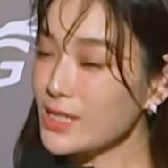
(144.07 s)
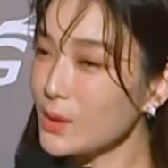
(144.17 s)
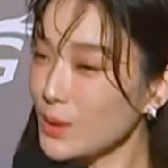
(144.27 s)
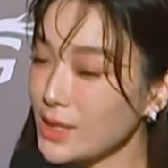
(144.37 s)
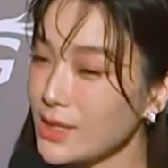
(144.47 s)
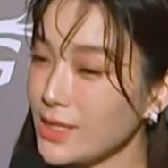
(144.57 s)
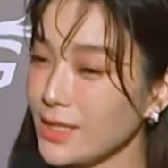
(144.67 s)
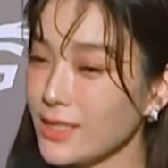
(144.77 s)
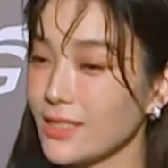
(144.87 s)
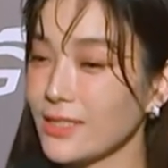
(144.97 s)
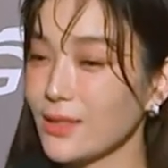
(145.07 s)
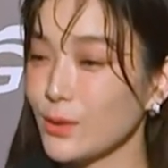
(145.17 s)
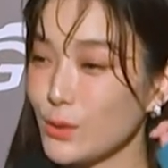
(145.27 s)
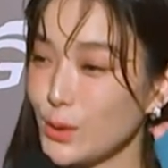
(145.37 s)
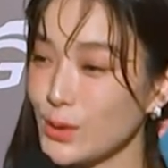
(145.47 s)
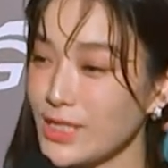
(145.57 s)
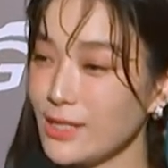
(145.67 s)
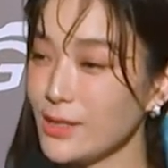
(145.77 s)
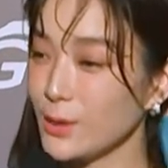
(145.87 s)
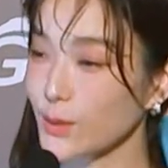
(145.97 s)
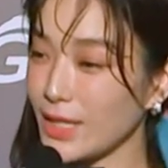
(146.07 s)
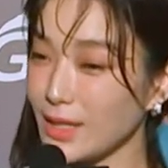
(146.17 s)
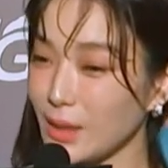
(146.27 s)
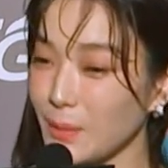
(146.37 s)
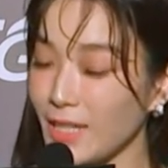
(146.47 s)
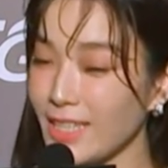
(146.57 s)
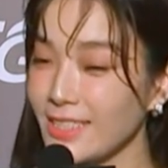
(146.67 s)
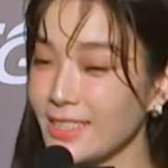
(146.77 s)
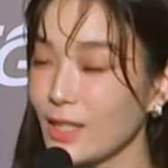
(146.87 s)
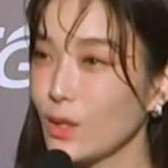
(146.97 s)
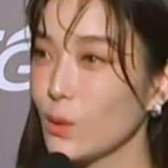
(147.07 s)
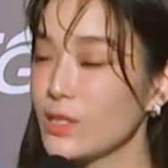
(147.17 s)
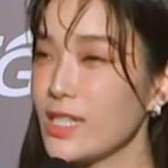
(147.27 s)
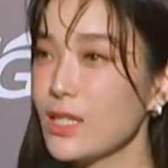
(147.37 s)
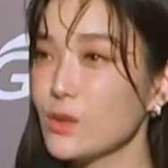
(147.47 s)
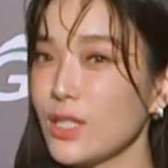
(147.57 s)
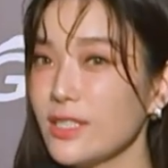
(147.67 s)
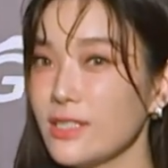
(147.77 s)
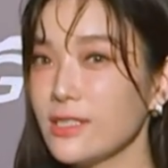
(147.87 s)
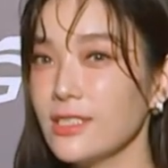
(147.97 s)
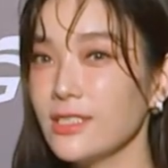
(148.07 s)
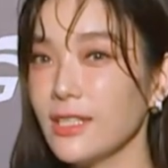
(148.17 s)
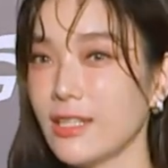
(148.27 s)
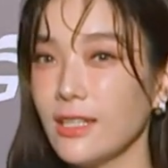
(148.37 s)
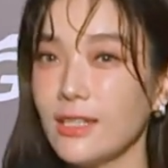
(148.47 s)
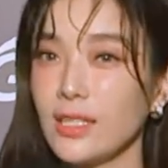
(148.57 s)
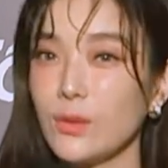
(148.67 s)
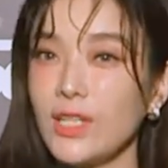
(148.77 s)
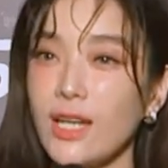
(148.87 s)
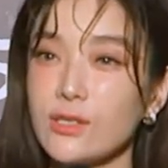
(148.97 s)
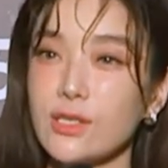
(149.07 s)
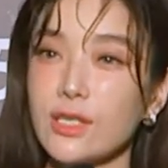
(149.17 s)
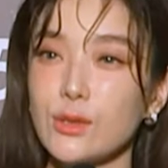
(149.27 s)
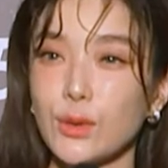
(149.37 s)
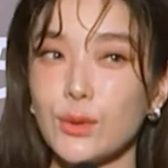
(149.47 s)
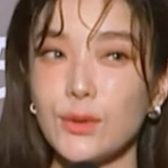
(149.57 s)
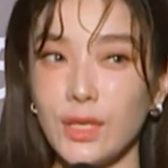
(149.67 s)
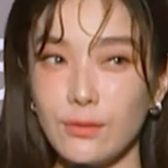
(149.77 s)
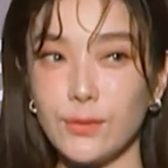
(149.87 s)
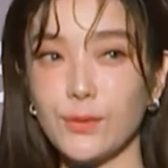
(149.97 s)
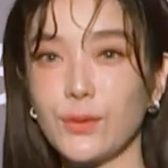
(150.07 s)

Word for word: 是我是，我觉得我今天是红毯第一枚。我身上穿的是呃林威老师的手工礼服，